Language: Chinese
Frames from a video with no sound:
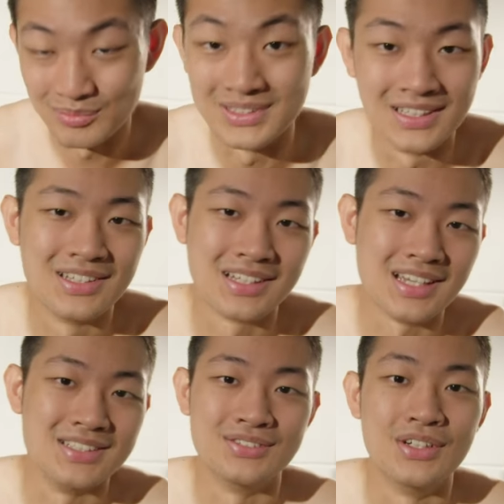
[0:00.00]
不知道在
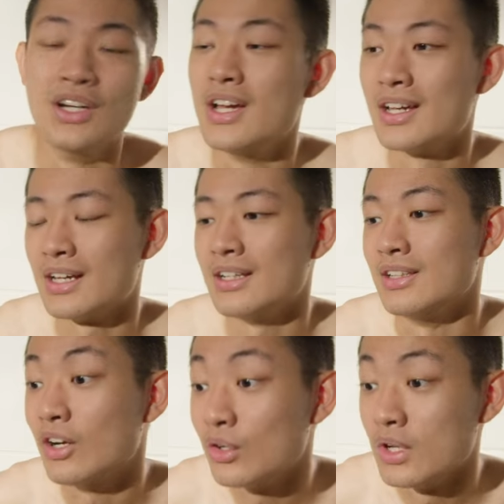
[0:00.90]
干什么看，
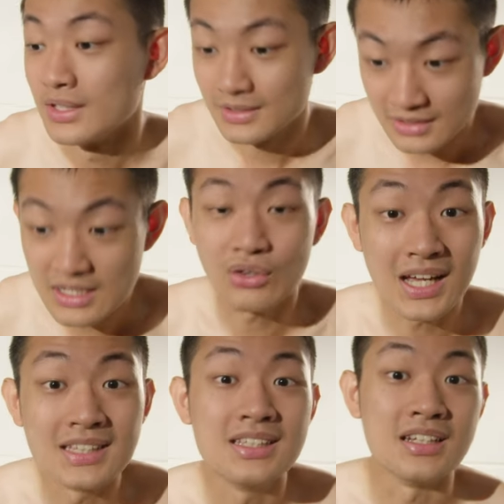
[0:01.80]
然后要
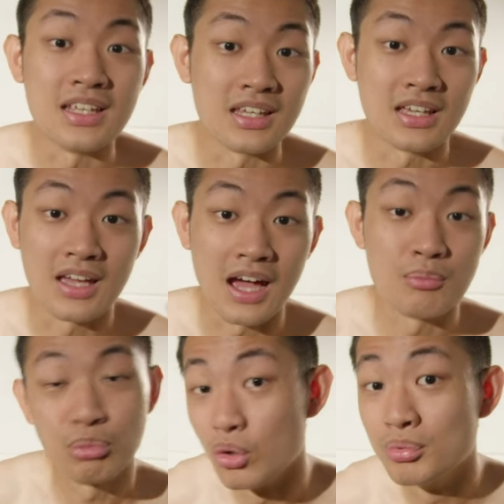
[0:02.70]
看电影还
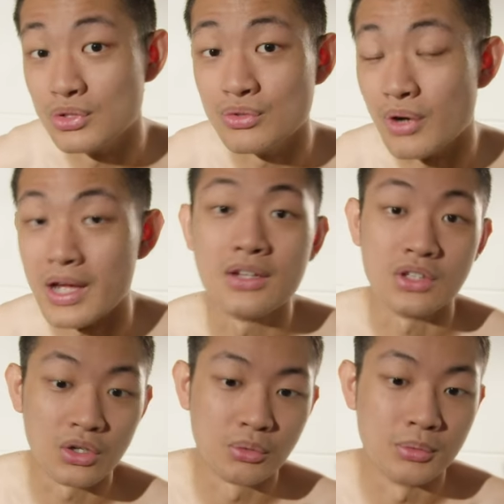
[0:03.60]
播不出来，
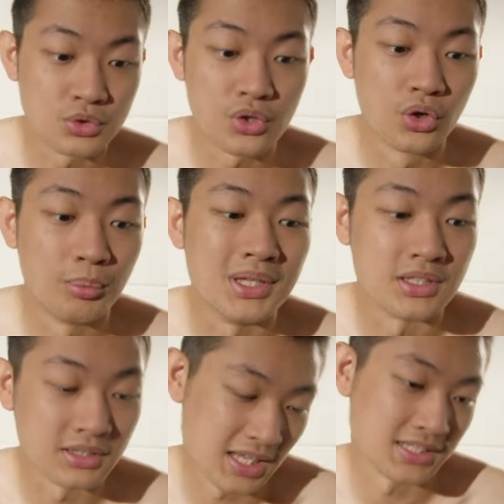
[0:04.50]
然后我们最后变
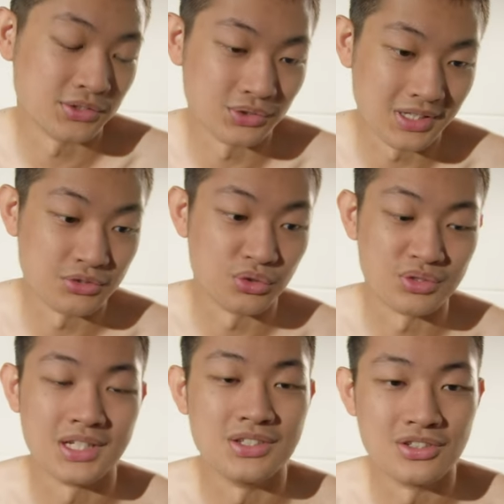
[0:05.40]
成大家都在中
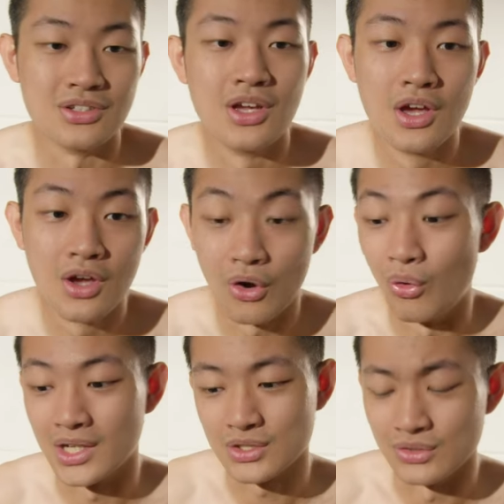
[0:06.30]
山市，
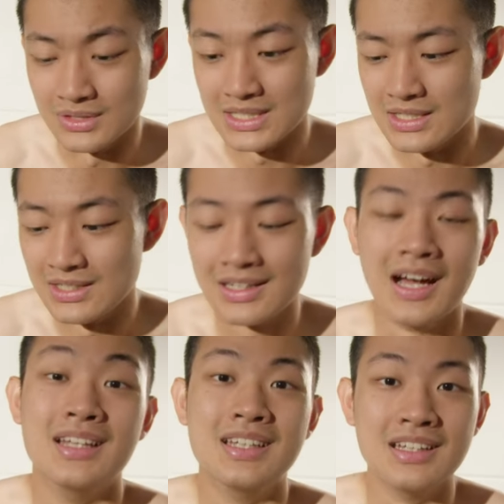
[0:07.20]
划手机、
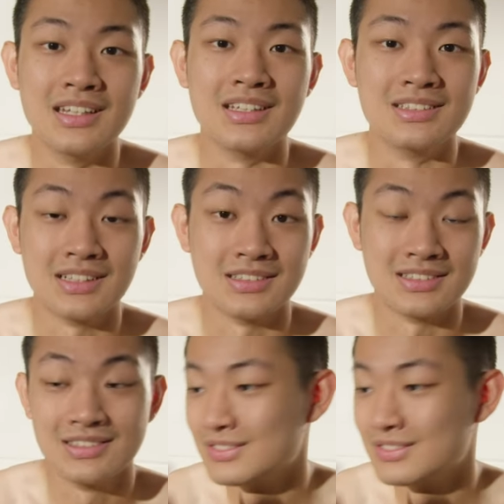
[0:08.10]
看电影这样子，